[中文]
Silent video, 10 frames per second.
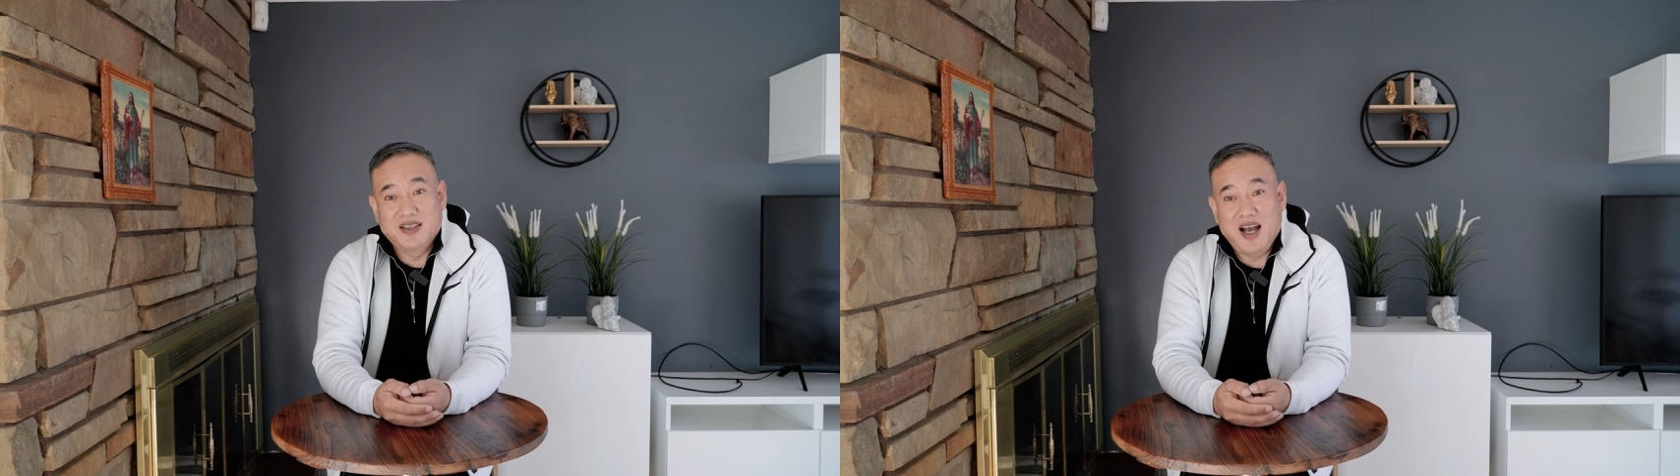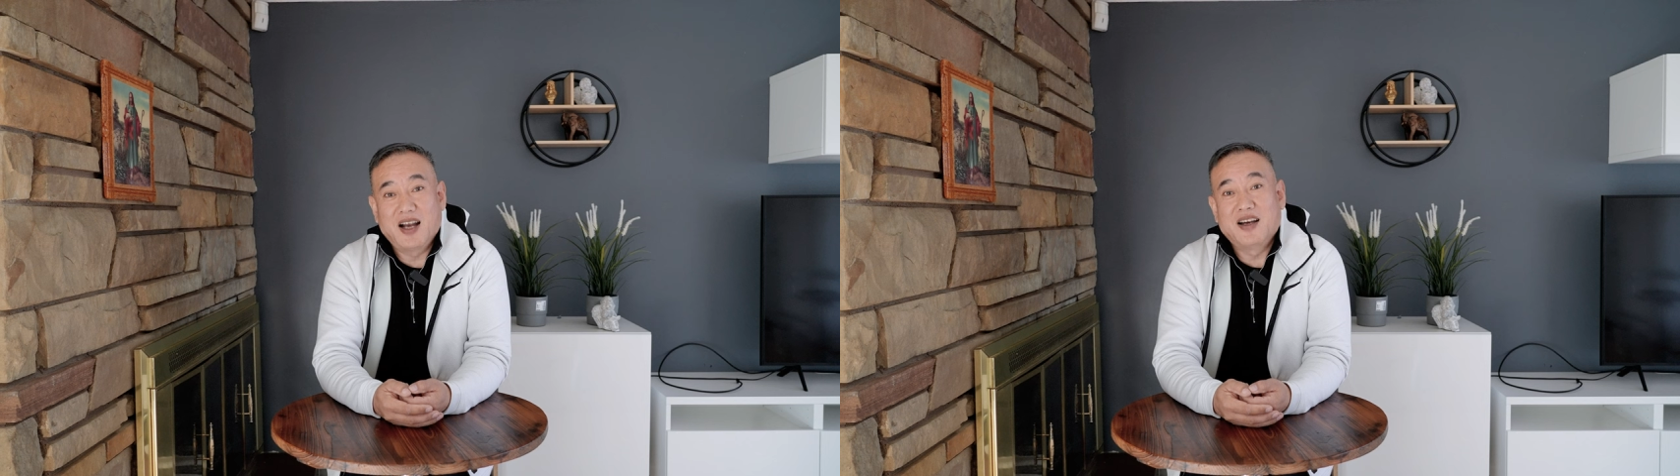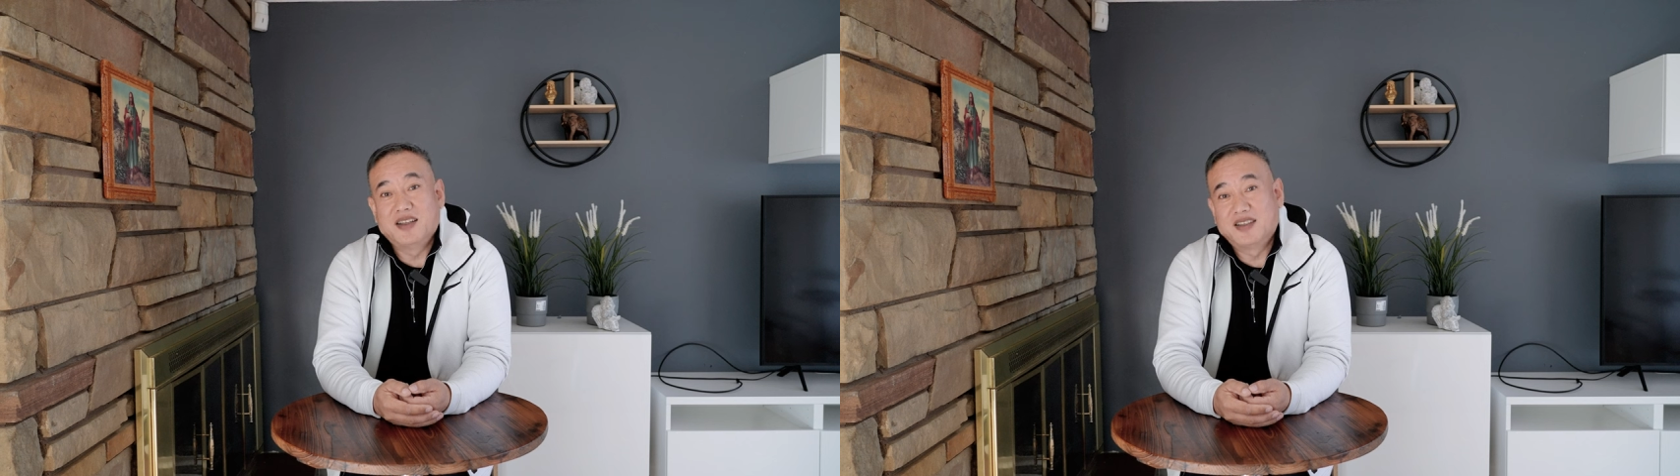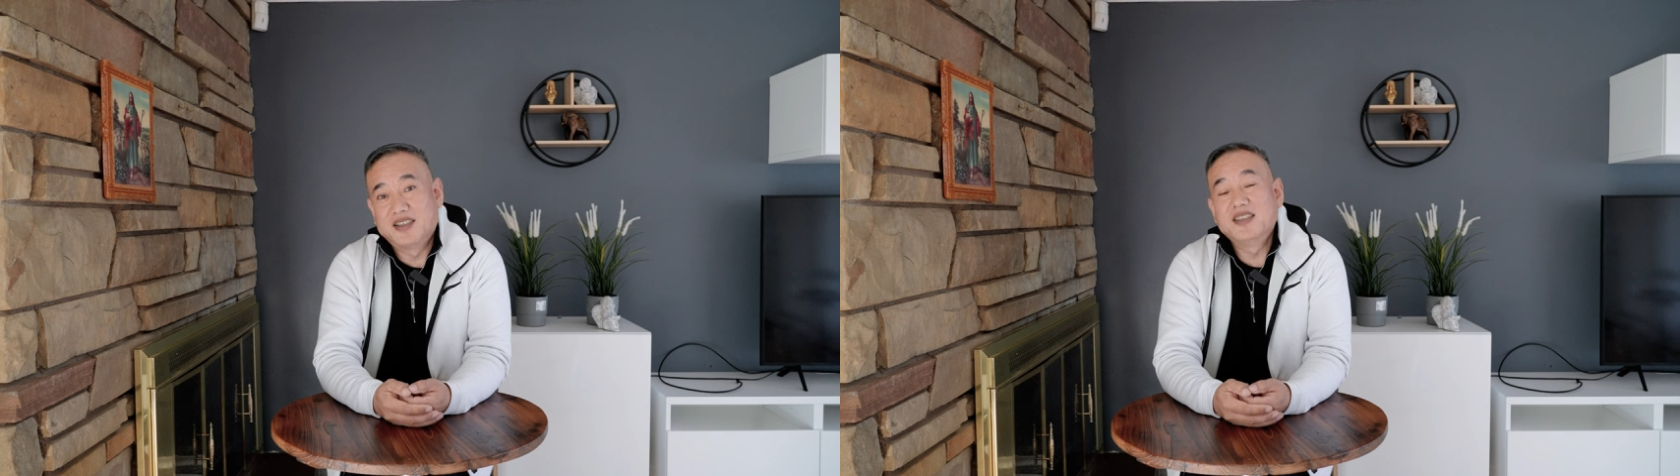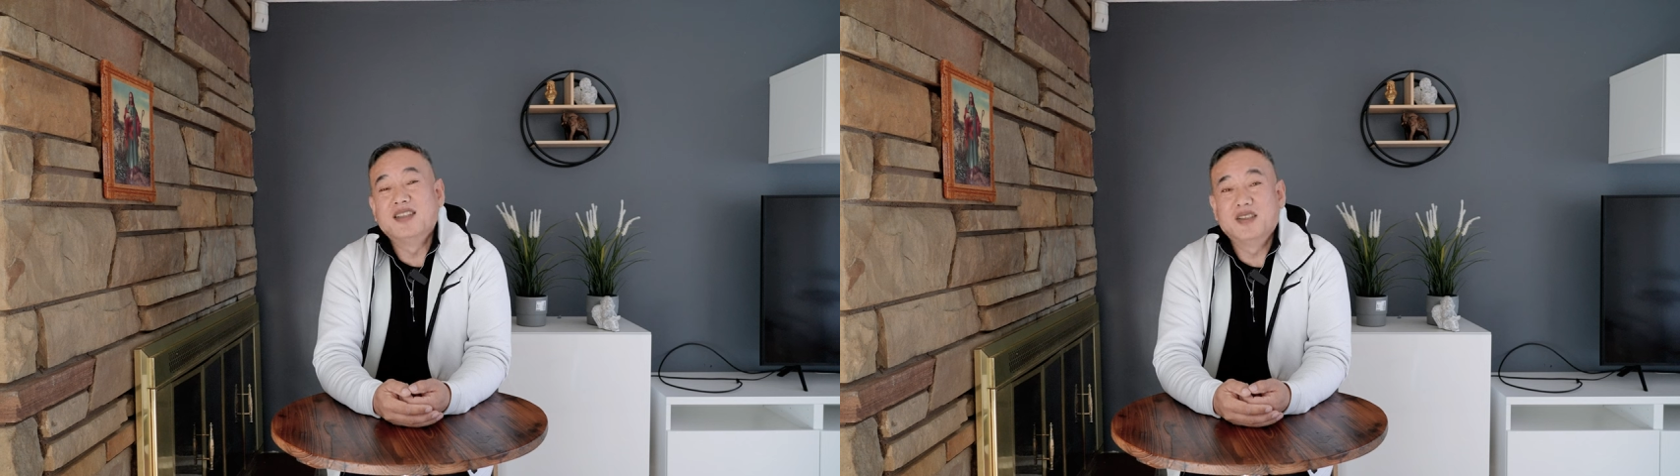大量的
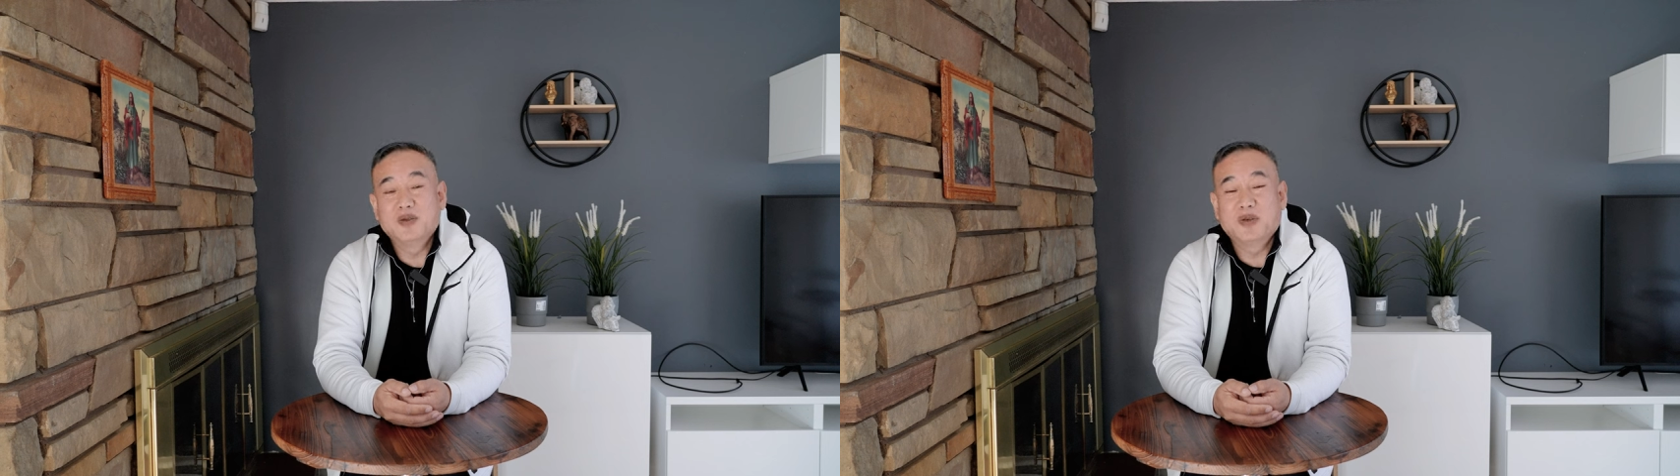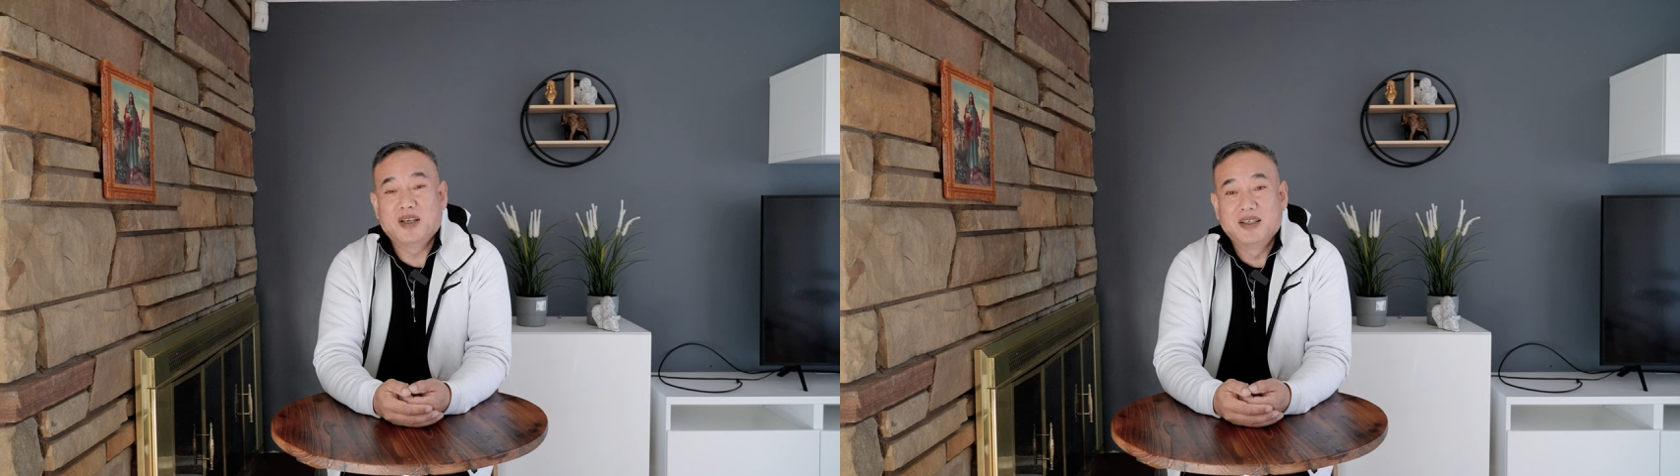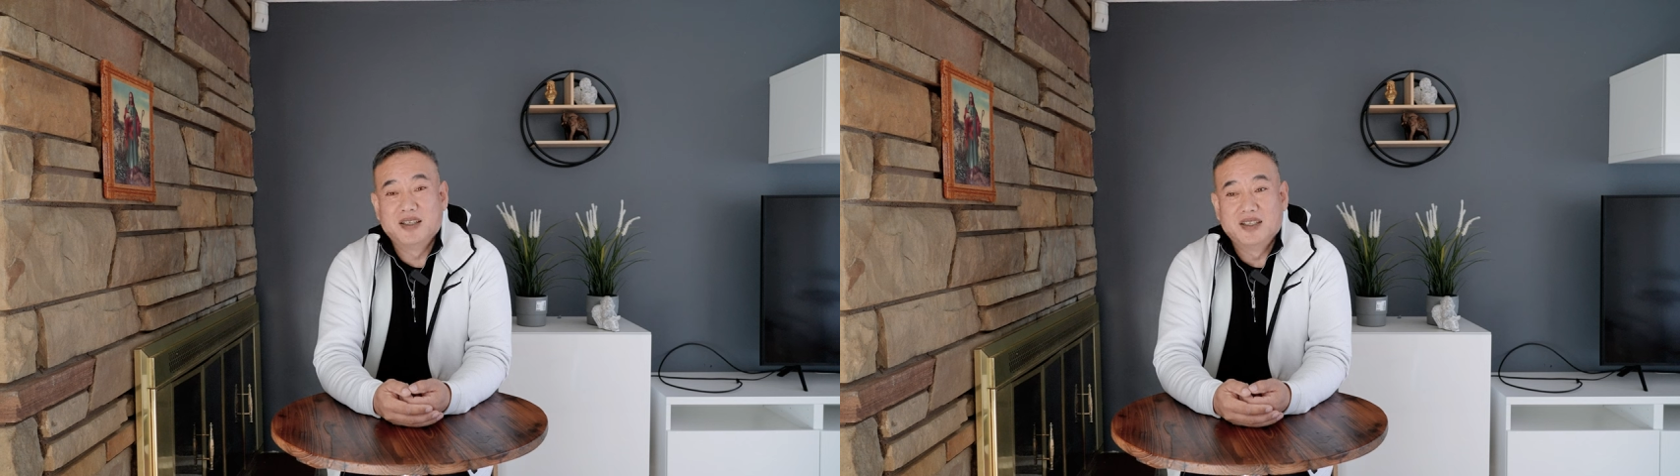生意机会，